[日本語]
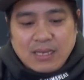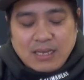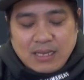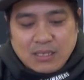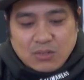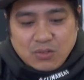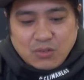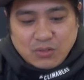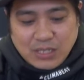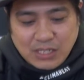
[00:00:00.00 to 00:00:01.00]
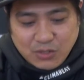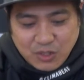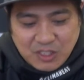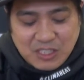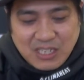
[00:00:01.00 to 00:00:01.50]
えーと最初の
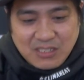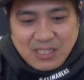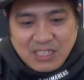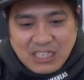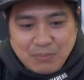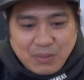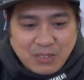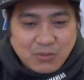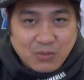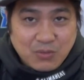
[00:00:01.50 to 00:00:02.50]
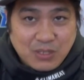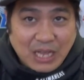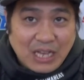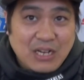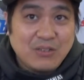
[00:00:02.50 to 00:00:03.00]
1時間でキーパーの
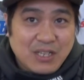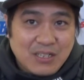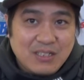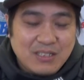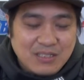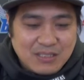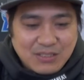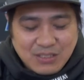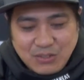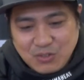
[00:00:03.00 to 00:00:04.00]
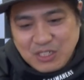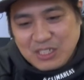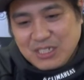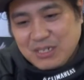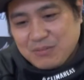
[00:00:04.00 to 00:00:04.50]
低学年、うん、次の2
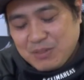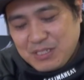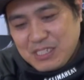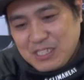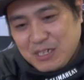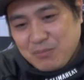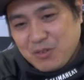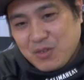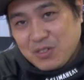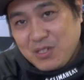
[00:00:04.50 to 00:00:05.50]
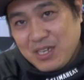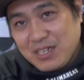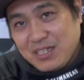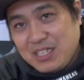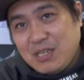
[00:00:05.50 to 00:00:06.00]
時間 ,2 時間目の枠で
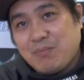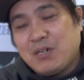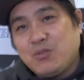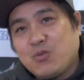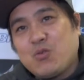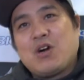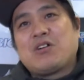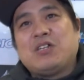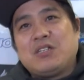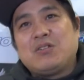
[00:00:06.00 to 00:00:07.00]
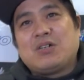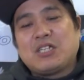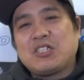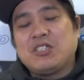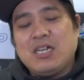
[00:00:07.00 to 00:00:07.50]
キーパーの高学年という
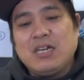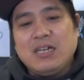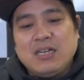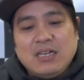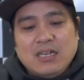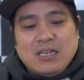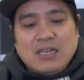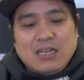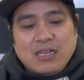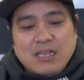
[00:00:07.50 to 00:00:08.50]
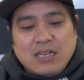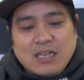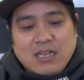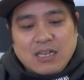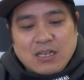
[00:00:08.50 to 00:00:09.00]
形で、うんうん、
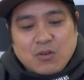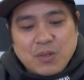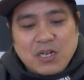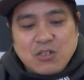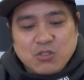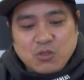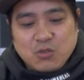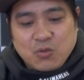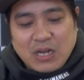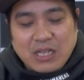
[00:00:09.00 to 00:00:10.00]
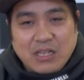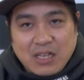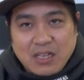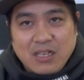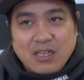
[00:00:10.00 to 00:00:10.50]
えー、細かくちょっと分け
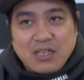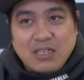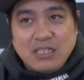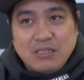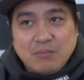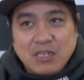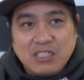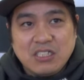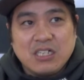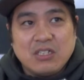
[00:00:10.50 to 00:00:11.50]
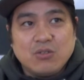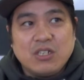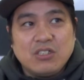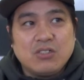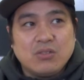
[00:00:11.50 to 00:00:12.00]
て、はい、まあ、1時間の
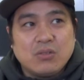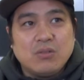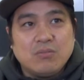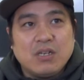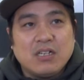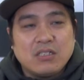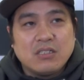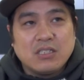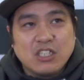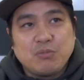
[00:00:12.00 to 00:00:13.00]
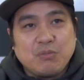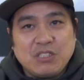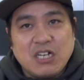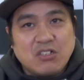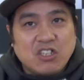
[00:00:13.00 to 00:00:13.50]
練習、まあ、30分
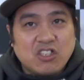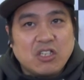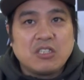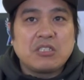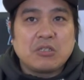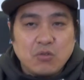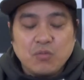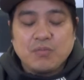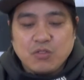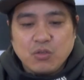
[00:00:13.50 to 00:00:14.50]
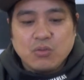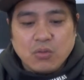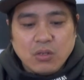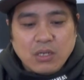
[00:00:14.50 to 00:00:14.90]
短くなっちゃったんですけど、うん、ちょっと。